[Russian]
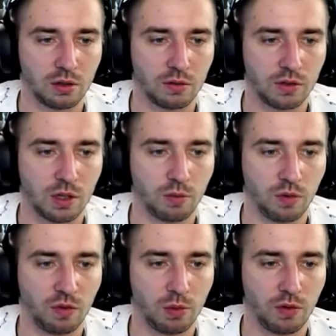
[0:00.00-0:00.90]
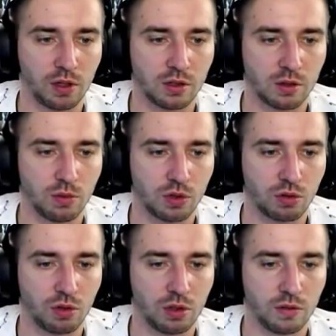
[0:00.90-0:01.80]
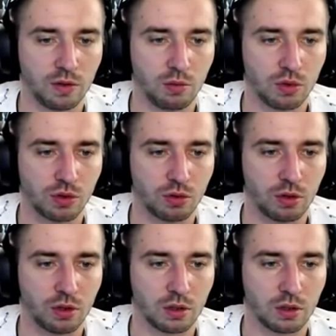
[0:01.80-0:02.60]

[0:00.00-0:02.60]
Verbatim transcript: Всем повыбивал себе, что ли, не выбью, что ли?